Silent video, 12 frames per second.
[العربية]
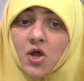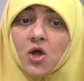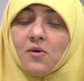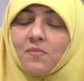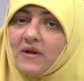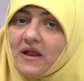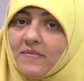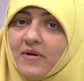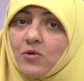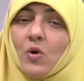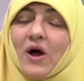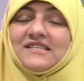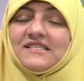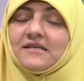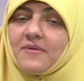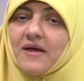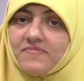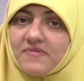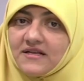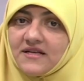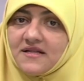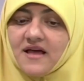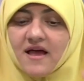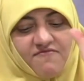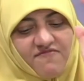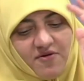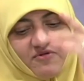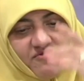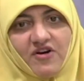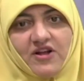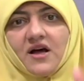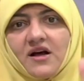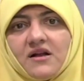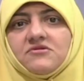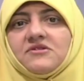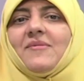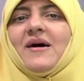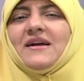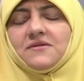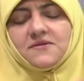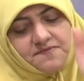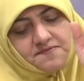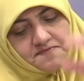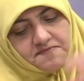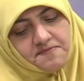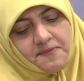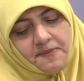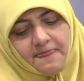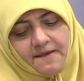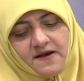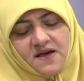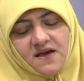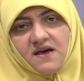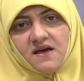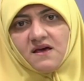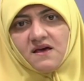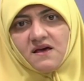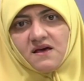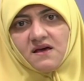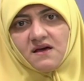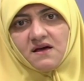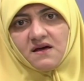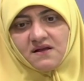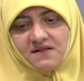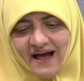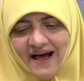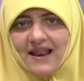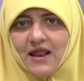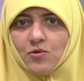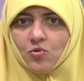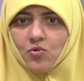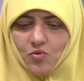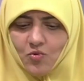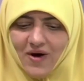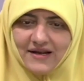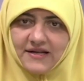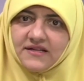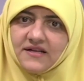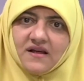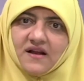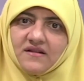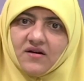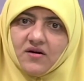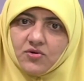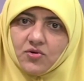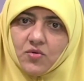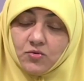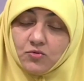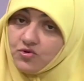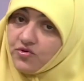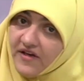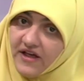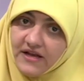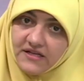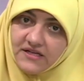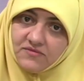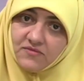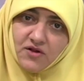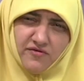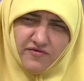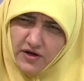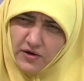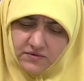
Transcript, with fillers: بالامان وحاسه بيها بتهديد دايم فمن فضلك لو سمحت إيه إيه آه، آه، تعالى نقول واحد اتنين تلاته خطوات وشوف هيلتزم رد فعله